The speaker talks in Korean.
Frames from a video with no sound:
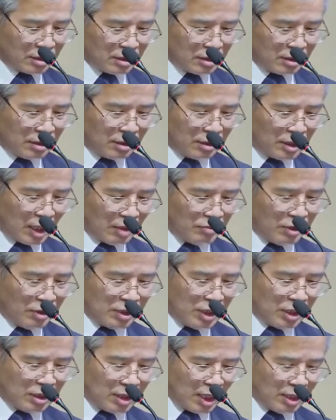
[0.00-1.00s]

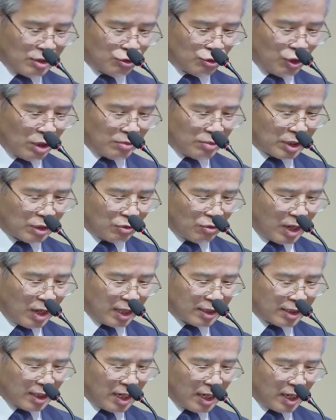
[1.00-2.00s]
그렇다면 이 태초의
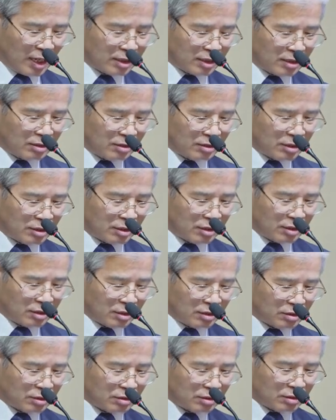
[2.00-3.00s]
빛과 태양은
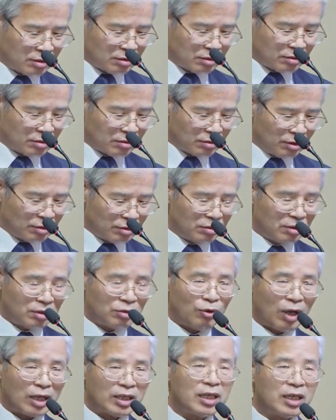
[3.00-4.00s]
어떤
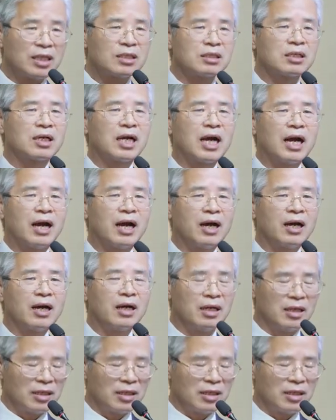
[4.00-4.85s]
관계에 있을까?